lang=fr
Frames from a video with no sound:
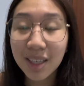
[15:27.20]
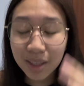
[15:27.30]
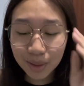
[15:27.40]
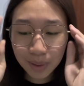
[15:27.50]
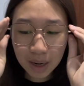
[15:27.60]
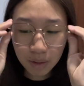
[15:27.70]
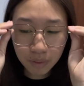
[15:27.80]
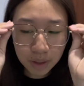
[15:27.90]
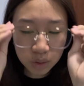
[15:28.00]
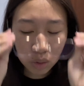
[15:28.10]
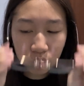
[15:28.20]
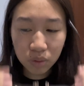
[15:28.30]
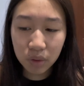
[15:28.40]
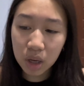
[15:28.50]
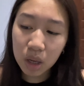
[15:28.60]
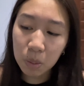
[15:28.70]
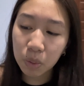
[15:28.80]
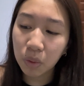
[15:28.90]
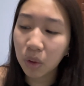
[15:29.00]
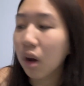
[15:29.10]
Donc voilà, on va se retrouver
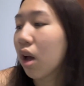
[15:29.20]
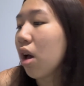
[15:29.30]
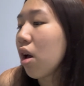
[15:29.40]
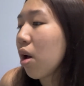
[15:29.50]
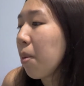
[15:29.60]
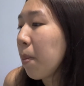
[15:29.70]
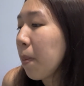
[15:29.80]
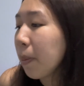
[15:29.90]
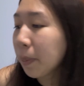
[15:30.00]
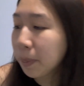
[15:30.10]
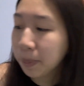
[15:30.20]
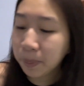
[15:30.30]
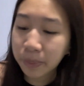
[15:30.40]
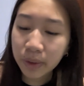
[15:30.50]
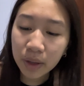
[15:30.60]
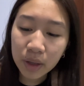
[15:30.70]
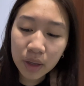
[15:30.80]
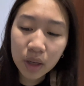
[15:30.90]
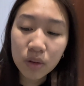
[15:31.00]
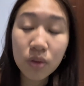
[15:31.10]
pour... Euh,
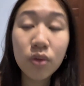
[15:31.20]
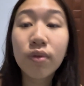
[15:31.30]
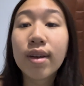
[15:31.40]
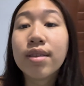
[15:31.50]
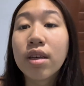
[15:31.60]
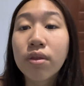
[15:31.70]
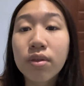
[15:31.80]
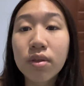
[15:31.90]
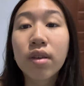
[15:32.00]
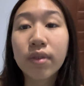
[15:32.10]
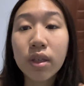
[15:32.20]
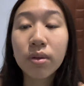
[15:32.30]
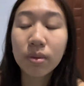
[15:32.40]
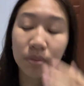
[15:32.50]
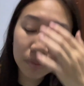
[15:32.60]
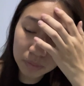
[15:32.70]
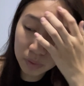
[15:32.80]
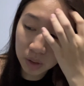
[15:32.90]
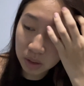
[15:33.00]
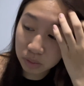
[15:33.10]
une nouvelle séquence de la vidéo.
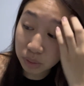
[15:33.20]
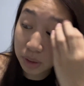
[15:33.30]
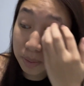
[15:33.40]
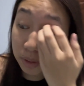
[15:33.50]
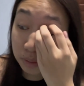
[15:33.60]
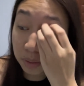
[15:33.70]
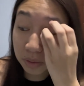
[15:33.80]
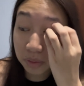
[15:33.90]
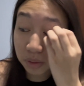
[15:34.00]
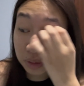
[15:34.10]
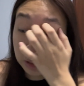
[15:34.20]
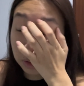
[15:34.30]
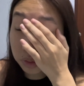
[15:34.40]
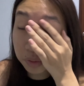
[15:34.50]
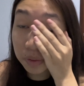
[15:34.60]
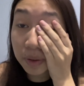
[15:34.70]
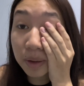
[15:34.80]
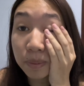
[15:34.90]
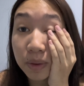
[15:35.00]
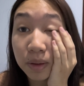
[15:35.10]
Voilà, je sais pas combien de séquences je vais
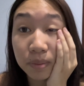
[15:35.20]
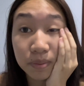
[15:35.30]
faire, mais...